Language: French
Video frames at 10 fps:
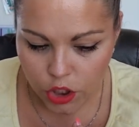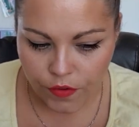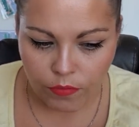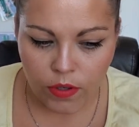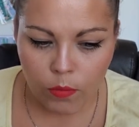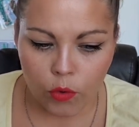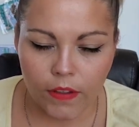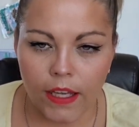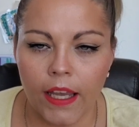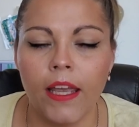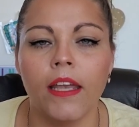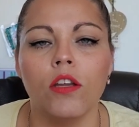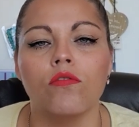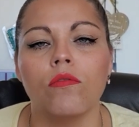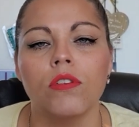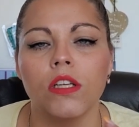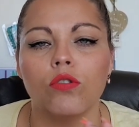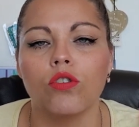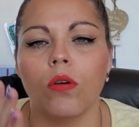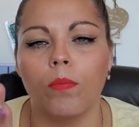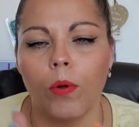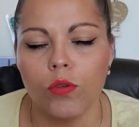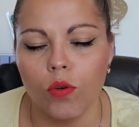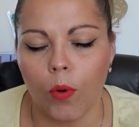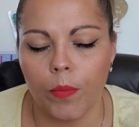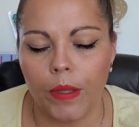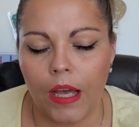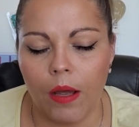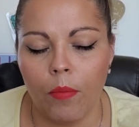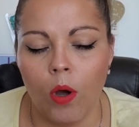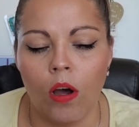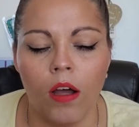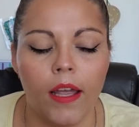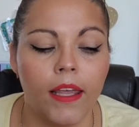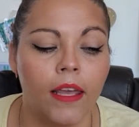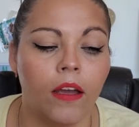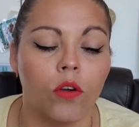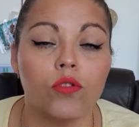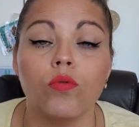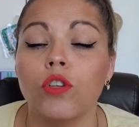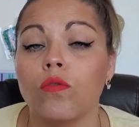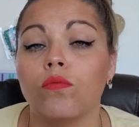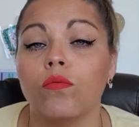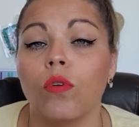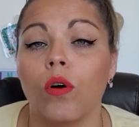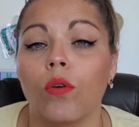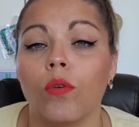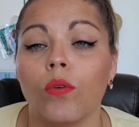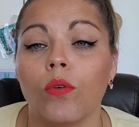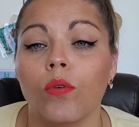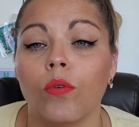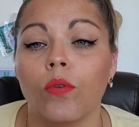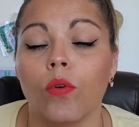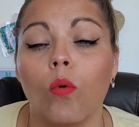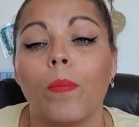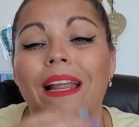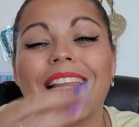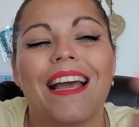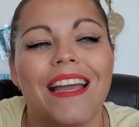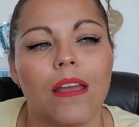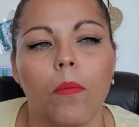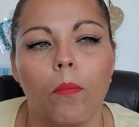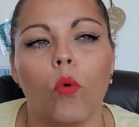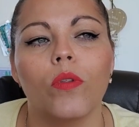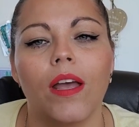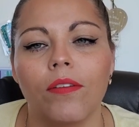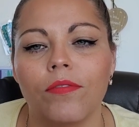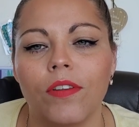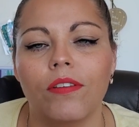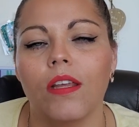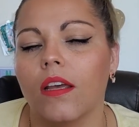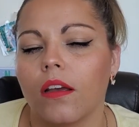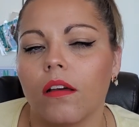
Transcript: Je vais vous les montrer, je vais vous dire ce que j'en pense de premier abord et ensuite je vous euh, compléterai mon avis